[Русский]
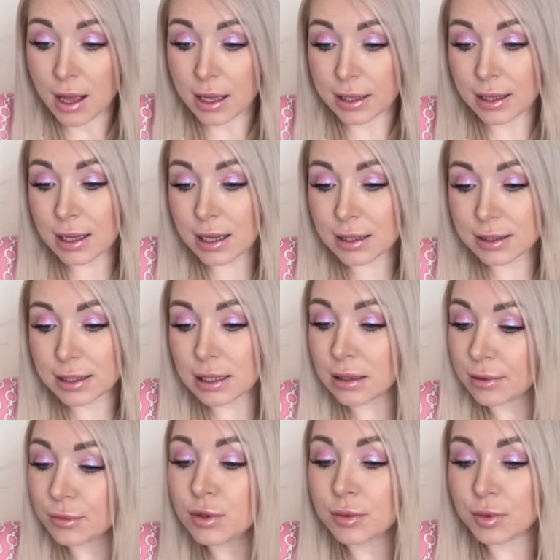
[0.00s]
Я сделала
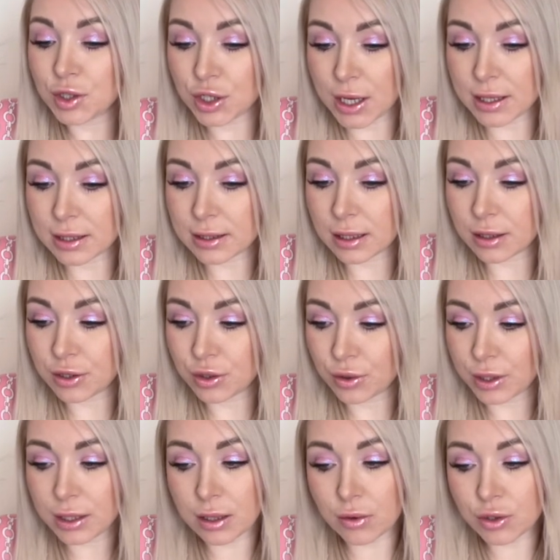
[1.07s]
ему замечание, сказала, что
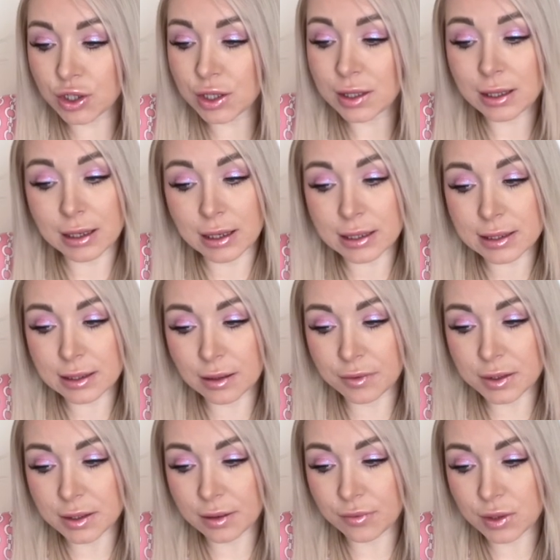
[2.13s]
это очень некрасиво
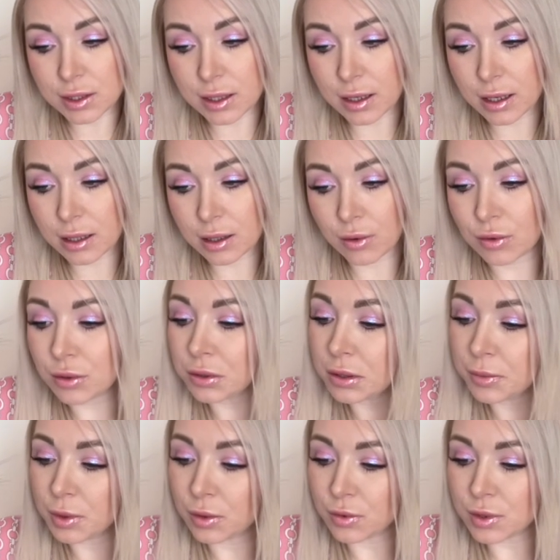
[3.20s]
с его стороны. Он
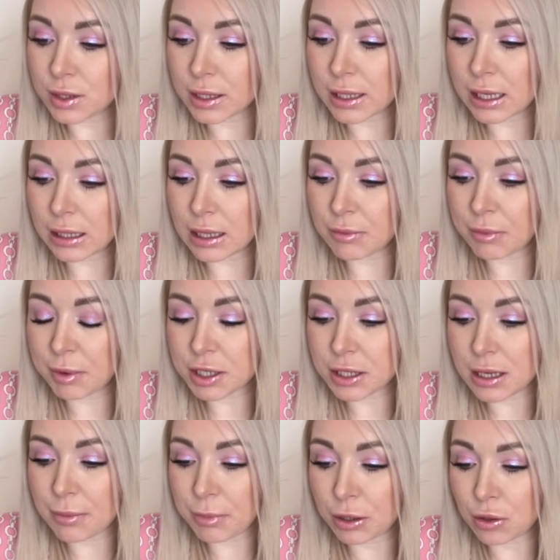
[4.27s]
улыбнулся, и когда мы
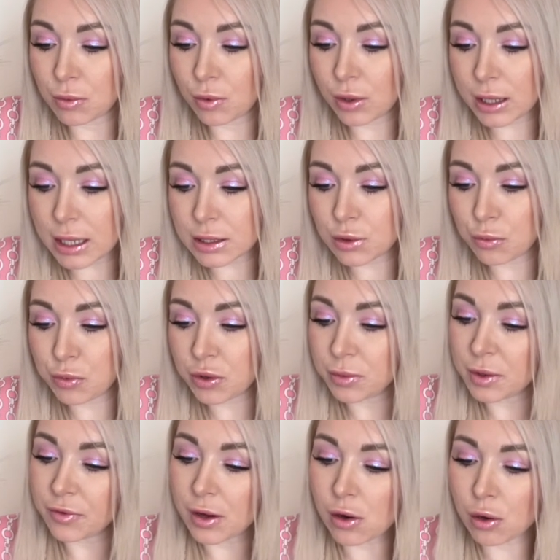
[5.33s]
пошли, а потом гулять, купил
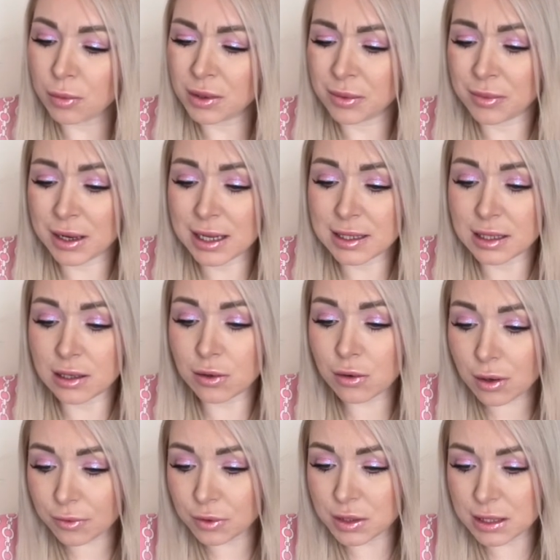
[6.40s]
мне в каком-то магазине
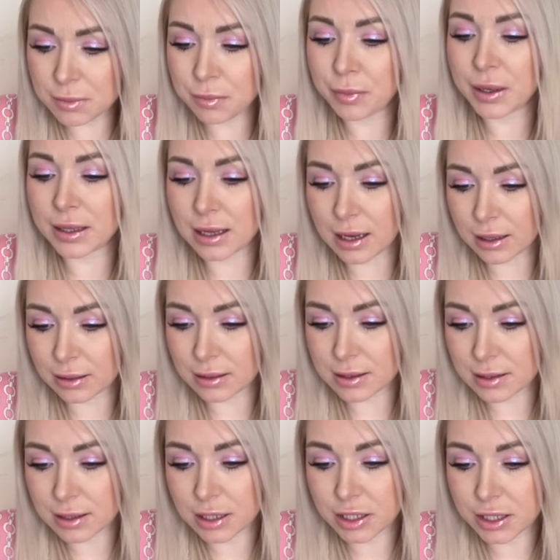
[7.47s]
кофту, типа подарок на
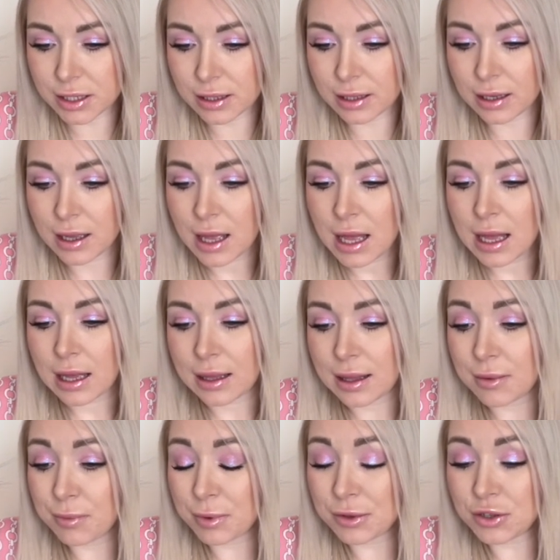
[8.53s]
день рождения.
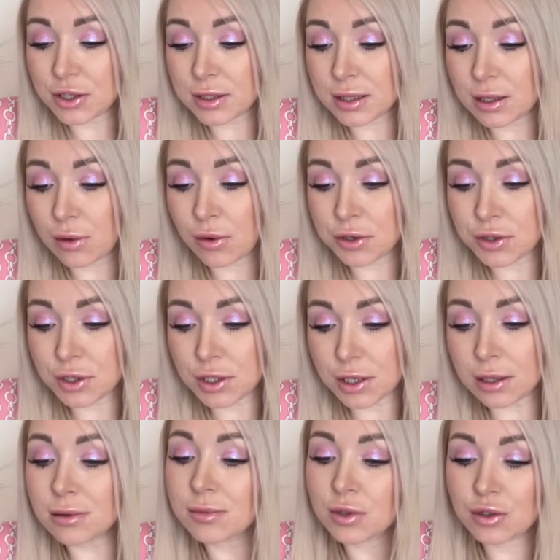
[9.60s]
И получилось такое
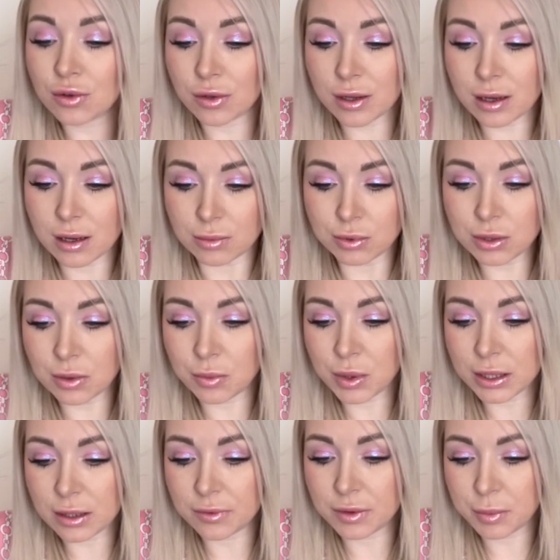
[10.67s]
ощущение, что я как будто бы
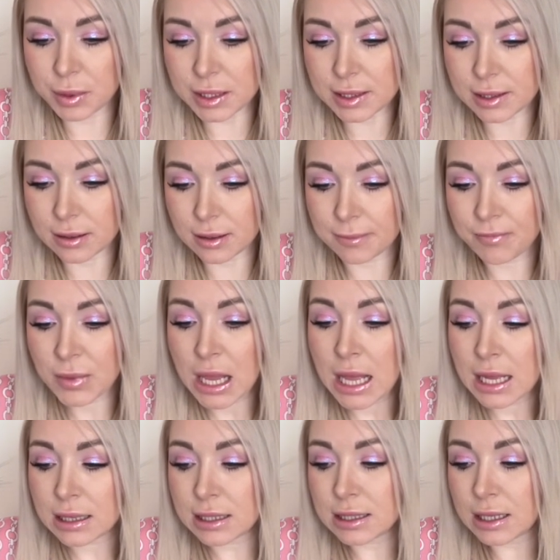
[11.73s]
это выпросила.
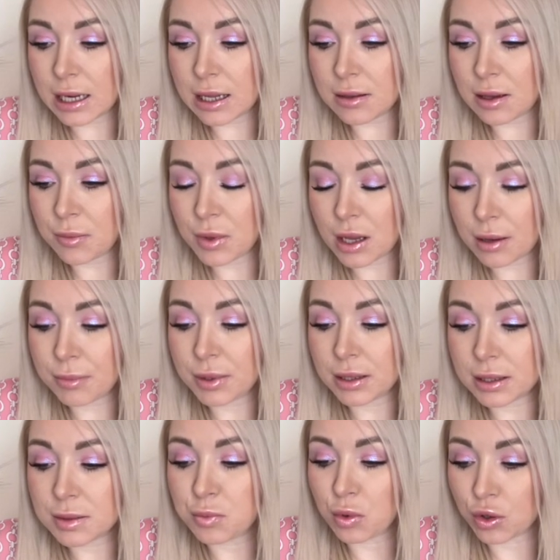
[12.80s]
Настроение мне
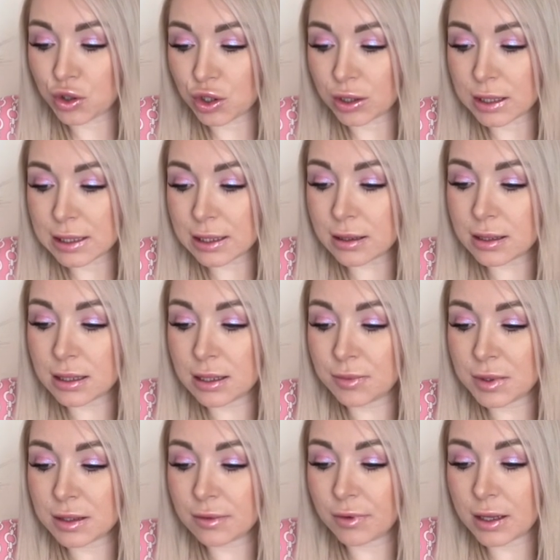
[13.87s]
было испорчено. Целый день
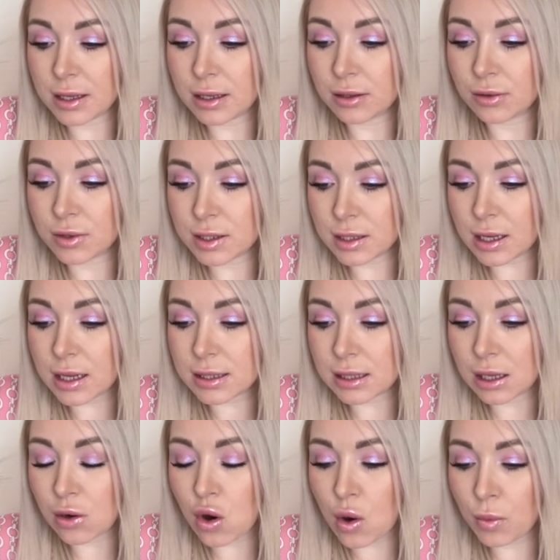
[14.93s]
мне звонили друзья,
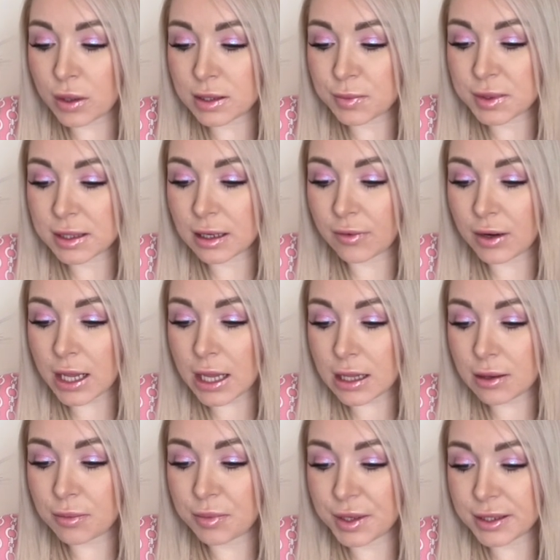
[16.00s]
знакомые с
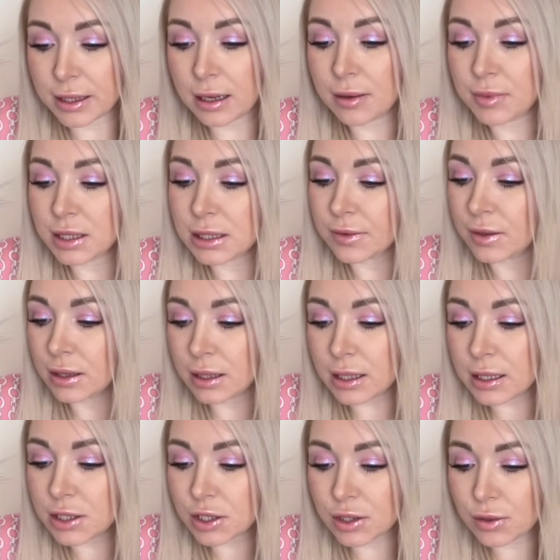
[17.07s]
поздравлениями, прислали мне
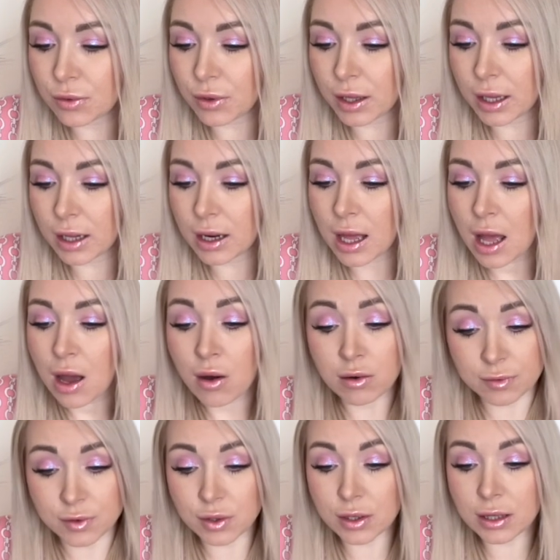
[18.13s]
цветы через курьера.
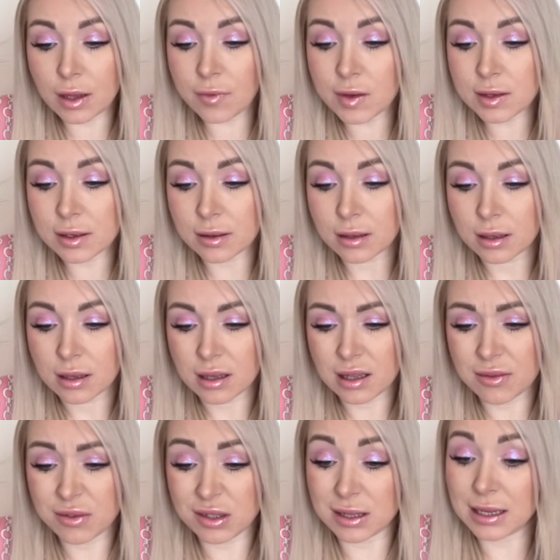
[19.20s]
Он все это видел,
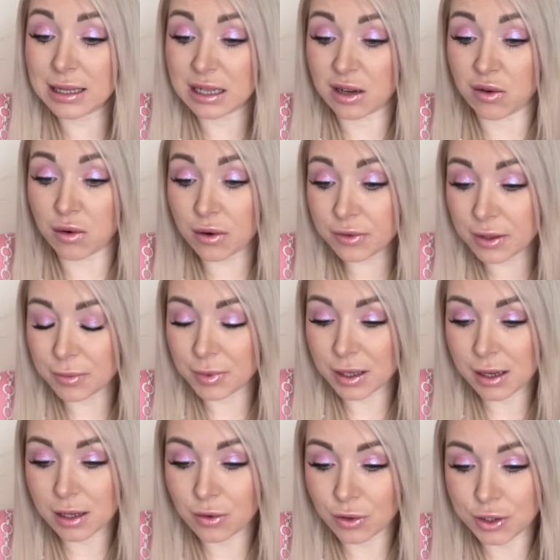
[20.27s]
и вот эта кофта
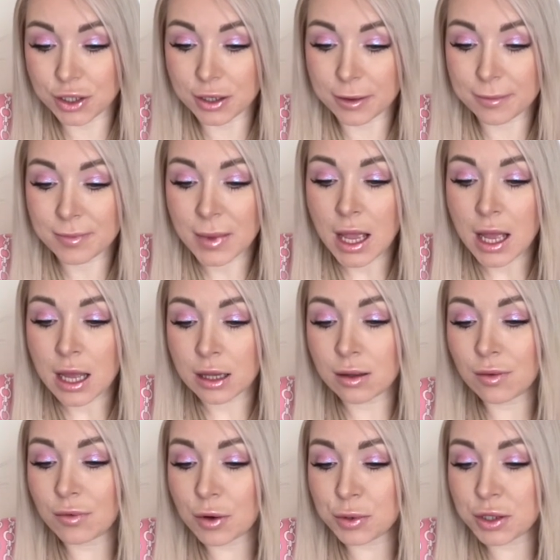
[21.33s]
многоточие.
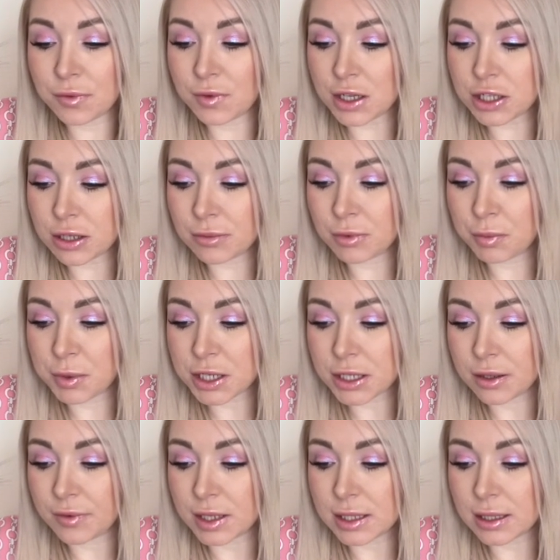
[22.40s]
Ну, в общем, вечером мы
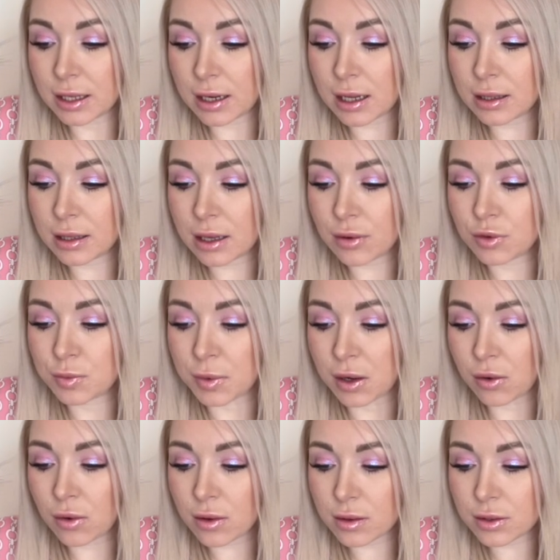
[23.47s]
пошли в ресторан, я
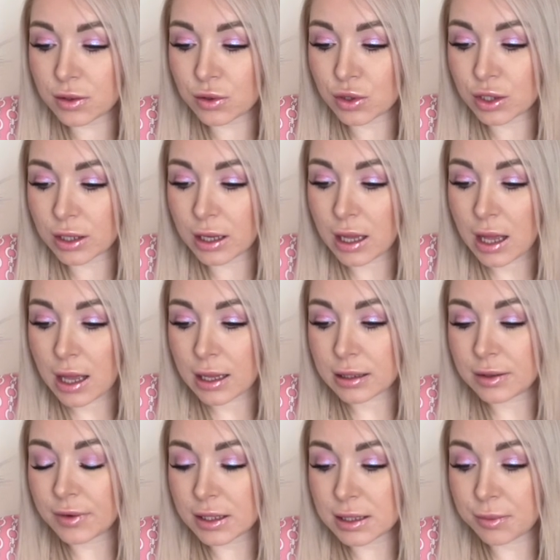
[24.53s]
успокоилась уже,
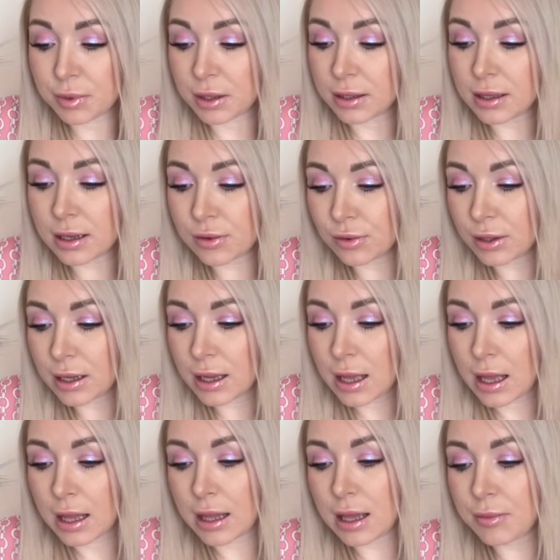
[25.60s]
деваться было некуда,
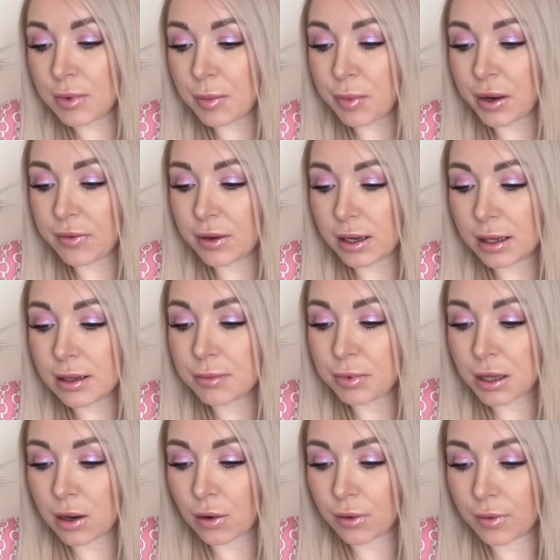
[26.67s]
и мы провели
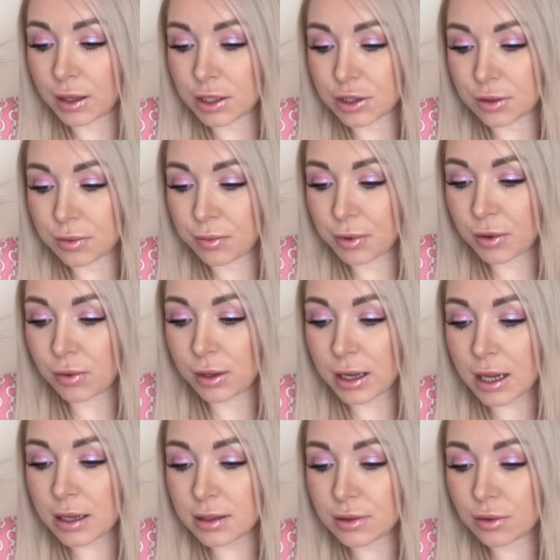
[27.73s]
неплохой вечер.
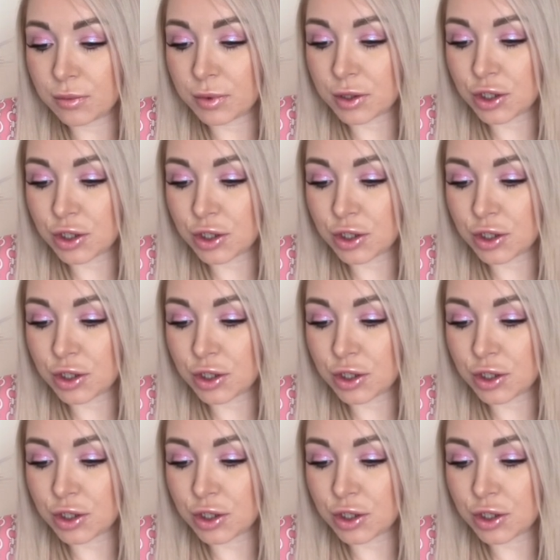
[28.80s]
Прогулялись, он был